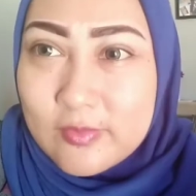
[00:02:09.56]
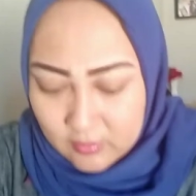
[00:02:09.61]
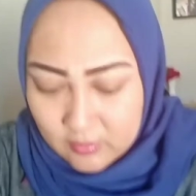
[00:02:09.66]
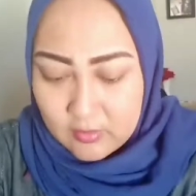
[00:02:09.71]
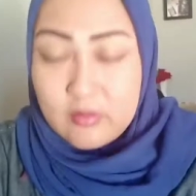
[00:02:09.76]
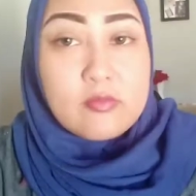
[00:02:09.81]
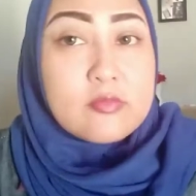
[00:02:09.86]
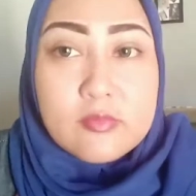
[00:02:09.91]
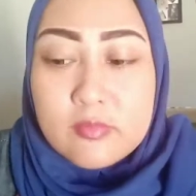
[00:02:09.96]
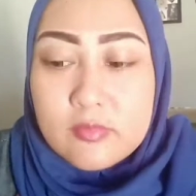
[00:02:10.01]

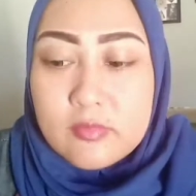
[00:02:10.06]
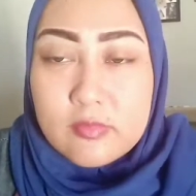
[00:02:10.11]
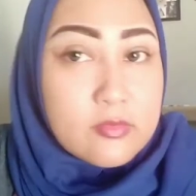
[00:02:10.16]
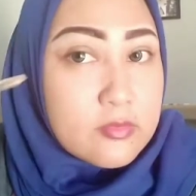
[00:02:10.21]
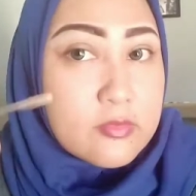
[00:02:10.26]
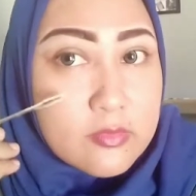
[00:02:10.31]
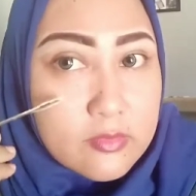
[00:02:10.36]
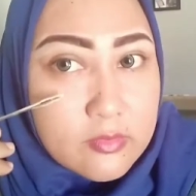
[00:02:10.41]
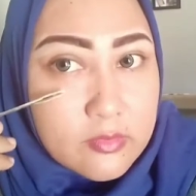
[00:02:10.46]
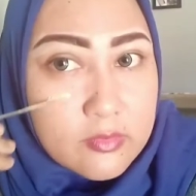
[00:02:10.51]

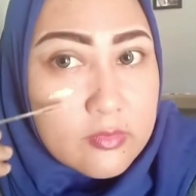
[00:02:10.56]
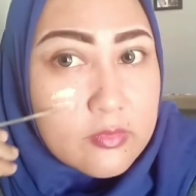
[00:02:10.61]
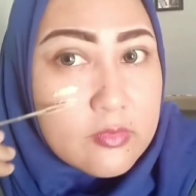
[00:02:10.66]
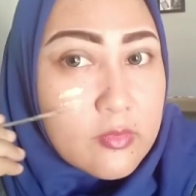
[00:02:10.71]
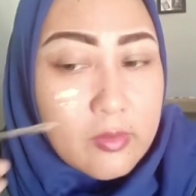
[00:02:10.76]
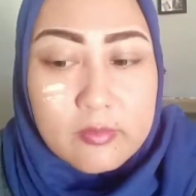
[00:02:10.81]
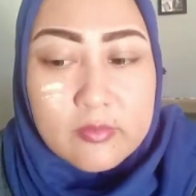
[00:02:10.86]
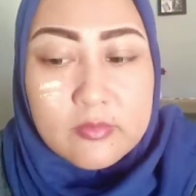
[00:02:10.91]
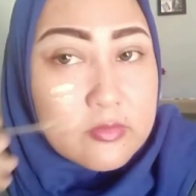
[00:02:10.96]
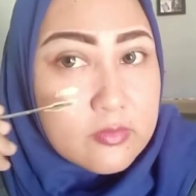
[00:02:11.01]
foundation
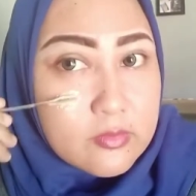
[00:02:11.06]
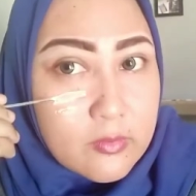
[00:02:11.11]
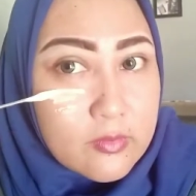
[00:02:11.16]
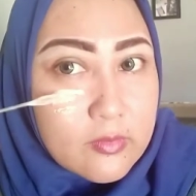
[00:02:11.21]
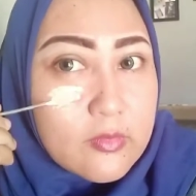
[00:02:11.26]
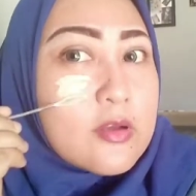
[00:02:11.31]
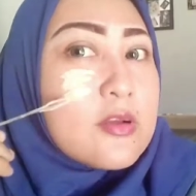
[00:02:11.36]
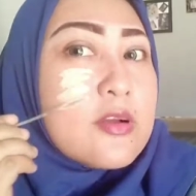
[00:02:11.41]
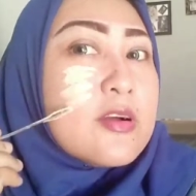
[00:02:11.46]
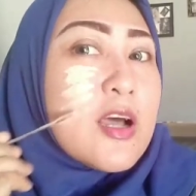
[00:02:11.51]
foundationnya aku
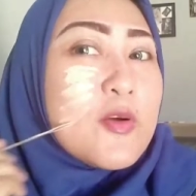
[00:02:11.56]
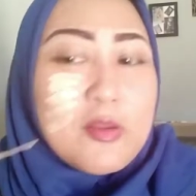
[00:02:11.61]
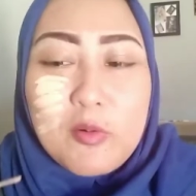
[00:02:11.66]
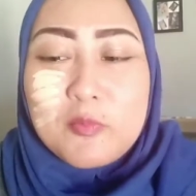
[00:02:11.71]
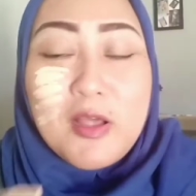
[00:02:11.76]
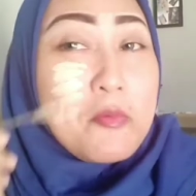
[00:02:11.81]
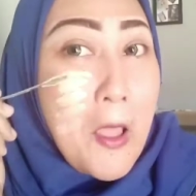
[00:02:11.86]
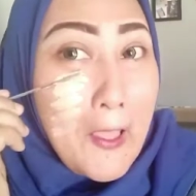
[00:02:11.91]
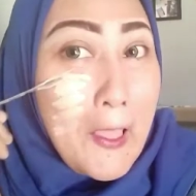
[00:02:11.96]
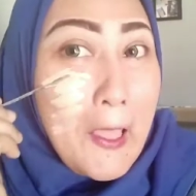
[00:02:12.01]

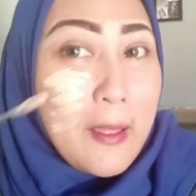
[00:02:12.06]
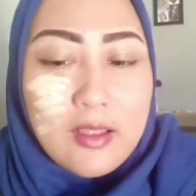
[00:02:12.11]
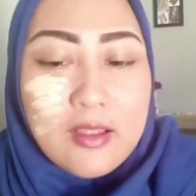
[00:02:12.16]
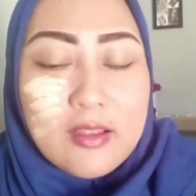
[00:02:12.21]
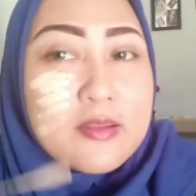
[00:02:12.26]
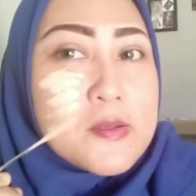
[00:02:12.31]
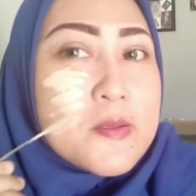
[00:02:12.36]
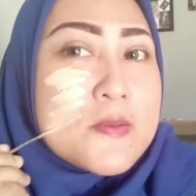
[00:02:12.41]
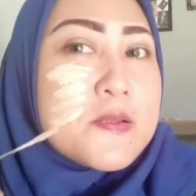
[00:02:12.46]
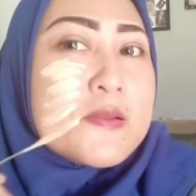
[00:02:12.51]
mix
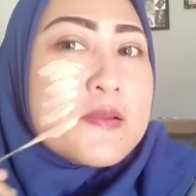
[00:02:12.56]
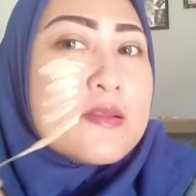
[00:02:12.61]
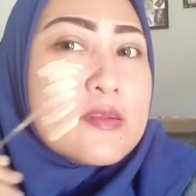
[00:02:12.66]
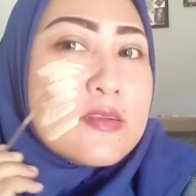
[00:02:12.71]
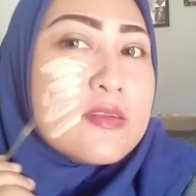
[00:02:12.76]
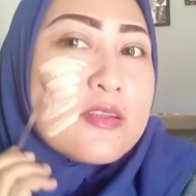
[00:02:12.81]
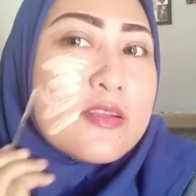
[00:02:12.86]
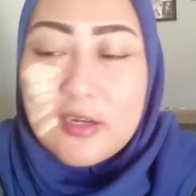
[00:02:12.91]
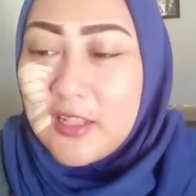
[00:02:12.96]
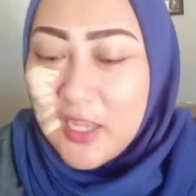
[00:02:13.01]
base
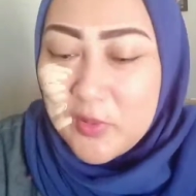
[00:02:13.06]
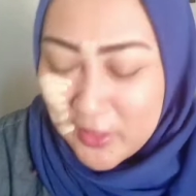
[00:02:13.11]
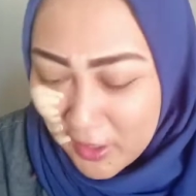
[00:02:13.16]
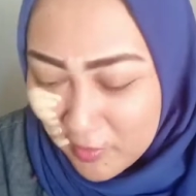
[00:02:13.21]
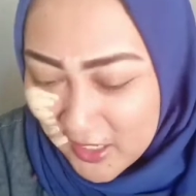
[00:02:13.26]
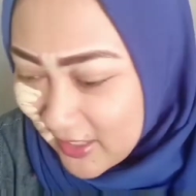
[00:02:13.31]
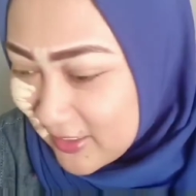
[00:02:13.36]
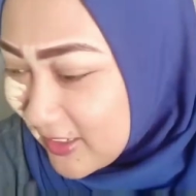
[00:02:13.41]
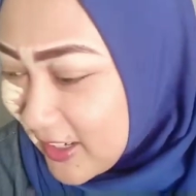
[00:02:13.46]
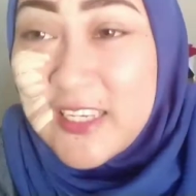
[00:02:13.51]
counseling
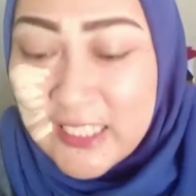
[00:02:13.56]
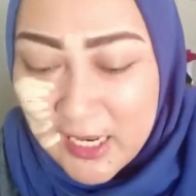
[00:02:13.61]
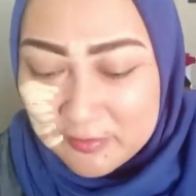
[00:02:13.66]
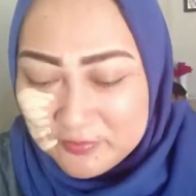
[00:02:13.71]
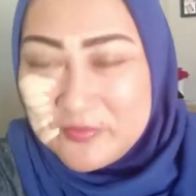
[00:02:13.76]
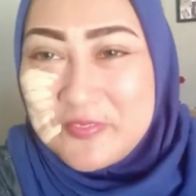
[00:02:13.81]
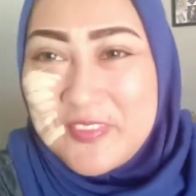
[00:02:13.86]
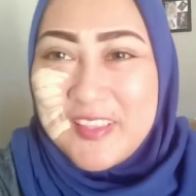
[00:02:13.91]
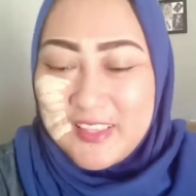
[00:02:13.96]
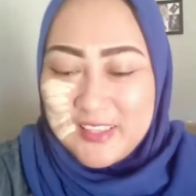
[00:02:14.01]
tadi
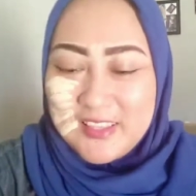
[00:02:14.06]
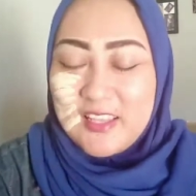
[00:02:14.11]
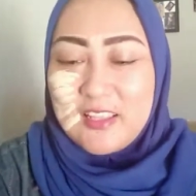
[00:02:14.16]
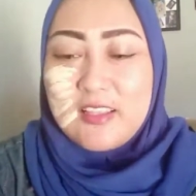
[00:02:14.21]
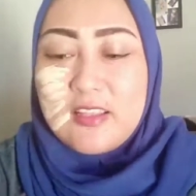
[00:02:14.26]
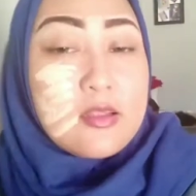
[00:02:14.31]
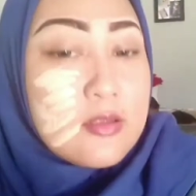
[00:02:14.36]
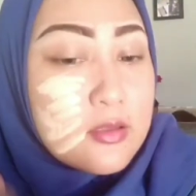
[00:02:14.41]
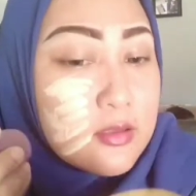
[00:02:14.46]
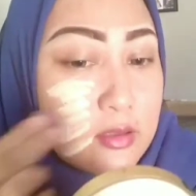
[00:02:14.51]
aku
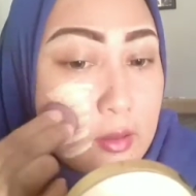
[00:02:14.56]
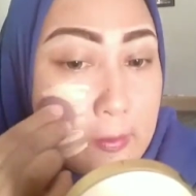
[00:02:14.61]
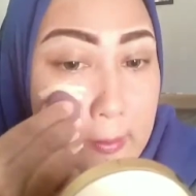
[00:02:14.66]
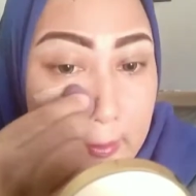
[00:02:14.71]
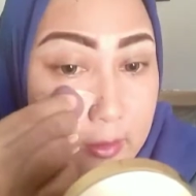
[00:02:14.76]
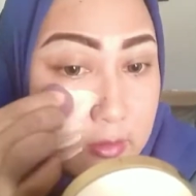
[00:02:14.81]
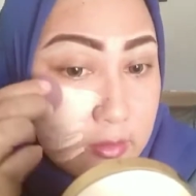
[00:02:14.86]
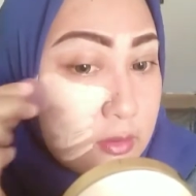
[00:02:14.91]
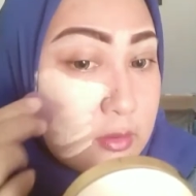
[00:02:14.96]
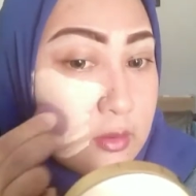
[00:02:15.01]
mix
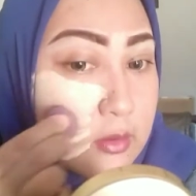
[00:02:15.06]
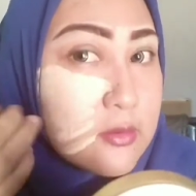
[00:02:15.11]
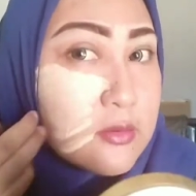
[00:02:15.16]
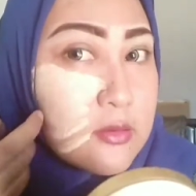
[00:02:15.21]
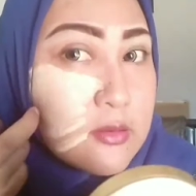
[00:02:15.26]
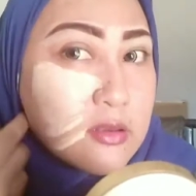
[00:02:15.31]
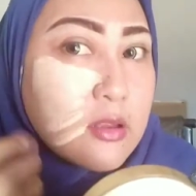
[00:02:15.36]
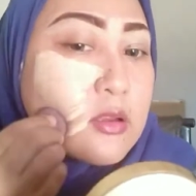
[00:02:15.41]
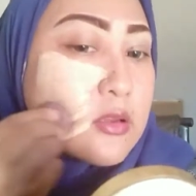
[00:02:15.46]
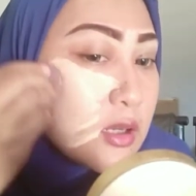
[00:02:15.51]

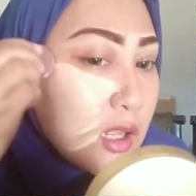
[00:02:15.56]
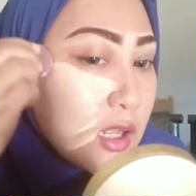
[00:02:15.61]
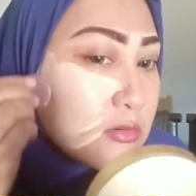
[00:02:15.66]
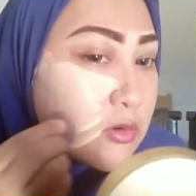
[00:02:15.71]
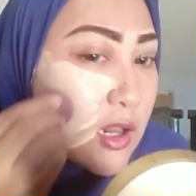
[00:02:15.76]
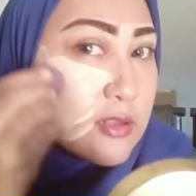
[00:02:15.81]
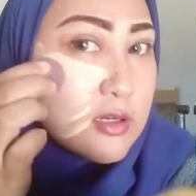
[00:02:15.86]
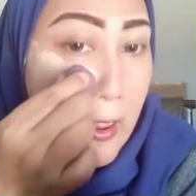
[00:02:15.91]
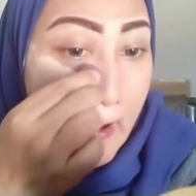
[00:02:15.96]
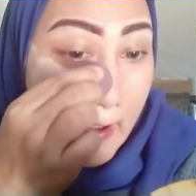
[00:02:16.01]
dengan
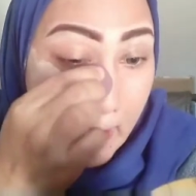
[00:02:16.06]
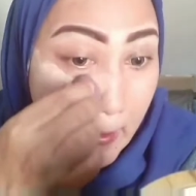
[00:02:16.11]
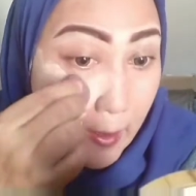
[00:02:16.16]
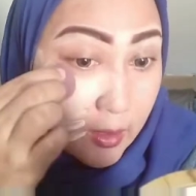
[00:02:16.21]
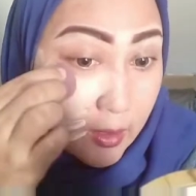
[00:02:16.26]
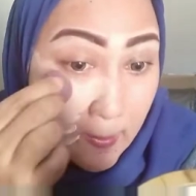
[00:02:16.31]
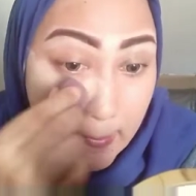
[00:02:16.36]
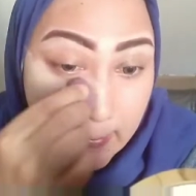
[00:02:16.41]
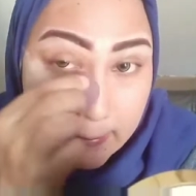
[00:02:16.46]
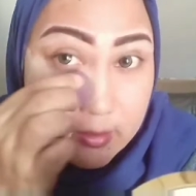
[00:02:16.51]

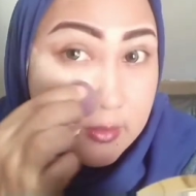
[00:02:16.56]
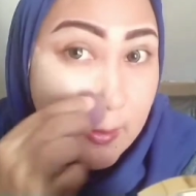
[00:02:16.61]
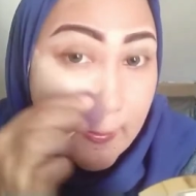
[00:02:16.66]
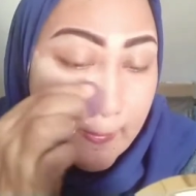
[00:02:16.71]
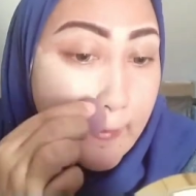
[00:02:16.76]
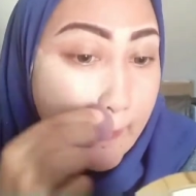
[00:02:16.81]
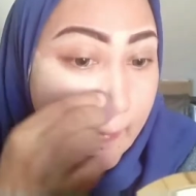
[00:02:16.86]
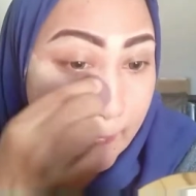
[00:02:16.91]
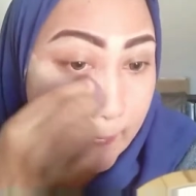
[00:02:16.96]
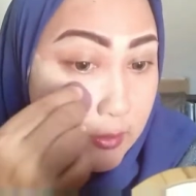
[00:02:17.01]
uh,
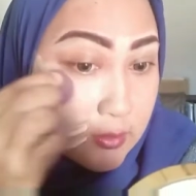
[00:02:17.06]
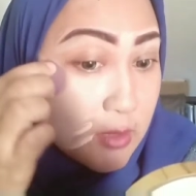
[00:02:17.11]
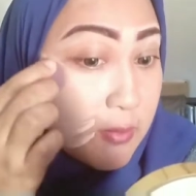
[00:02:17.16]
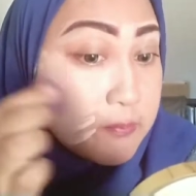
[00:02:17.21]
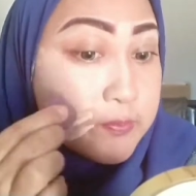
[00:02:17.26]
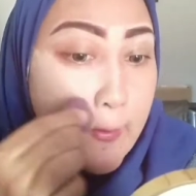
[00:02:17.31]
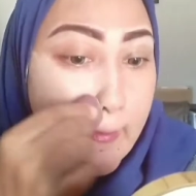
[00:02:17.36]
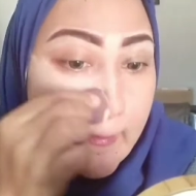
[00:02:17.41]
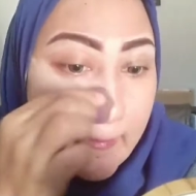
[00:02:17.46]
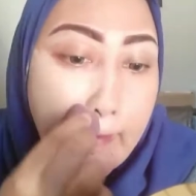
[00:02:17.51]
liquid
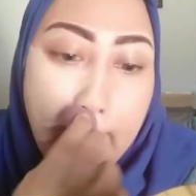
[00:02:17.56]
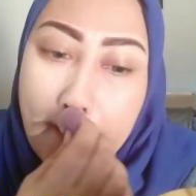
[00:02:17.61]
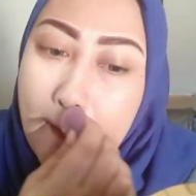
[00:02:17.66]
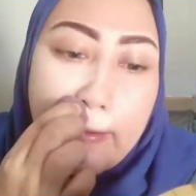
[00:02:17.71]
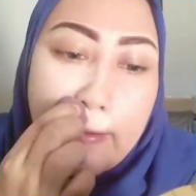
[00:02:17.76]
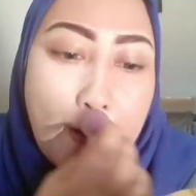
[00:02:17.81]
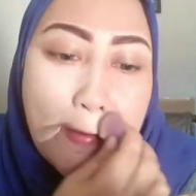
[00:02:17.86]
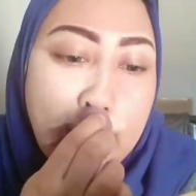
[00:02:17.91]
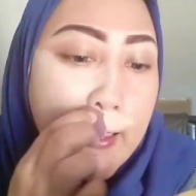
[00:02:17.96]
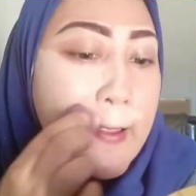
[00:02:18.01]

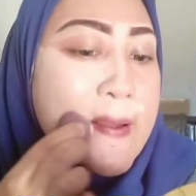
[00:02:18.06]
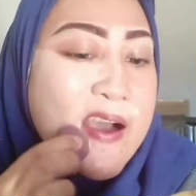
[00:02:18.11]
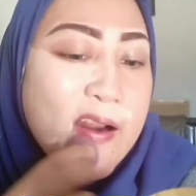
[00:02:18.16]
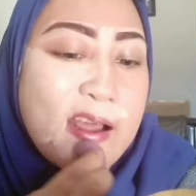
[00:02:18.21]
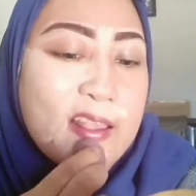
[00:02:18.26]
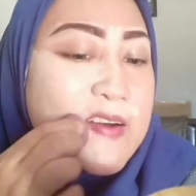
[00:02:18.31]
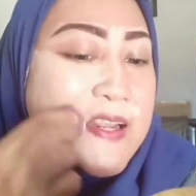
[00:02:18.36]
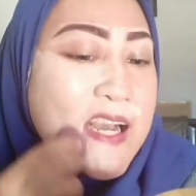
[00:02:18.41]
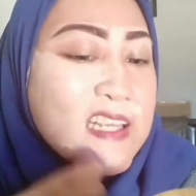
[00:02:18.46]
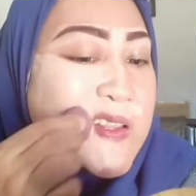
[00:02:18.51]
foundationnya
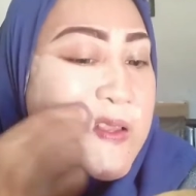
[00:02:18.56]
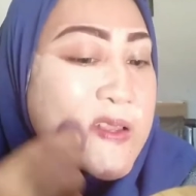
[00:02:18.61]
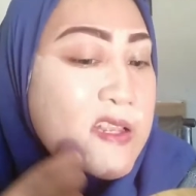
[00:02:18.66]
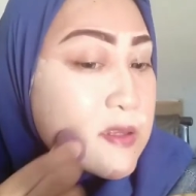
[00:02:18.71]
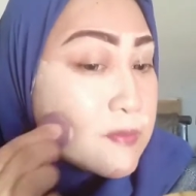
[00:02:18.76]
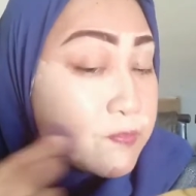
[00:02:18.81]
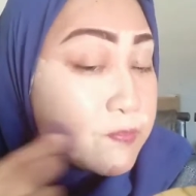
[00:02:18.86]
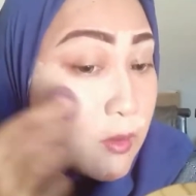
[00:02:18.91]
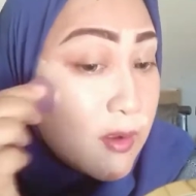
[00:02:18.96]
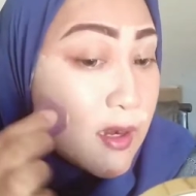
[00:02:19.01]

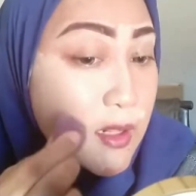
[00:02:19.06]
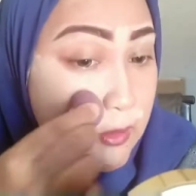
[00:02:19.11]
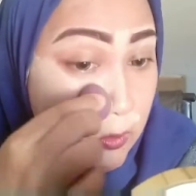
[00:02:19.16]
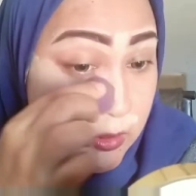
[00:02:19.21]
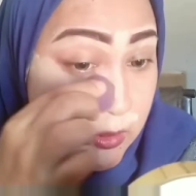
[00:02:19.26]
Wardah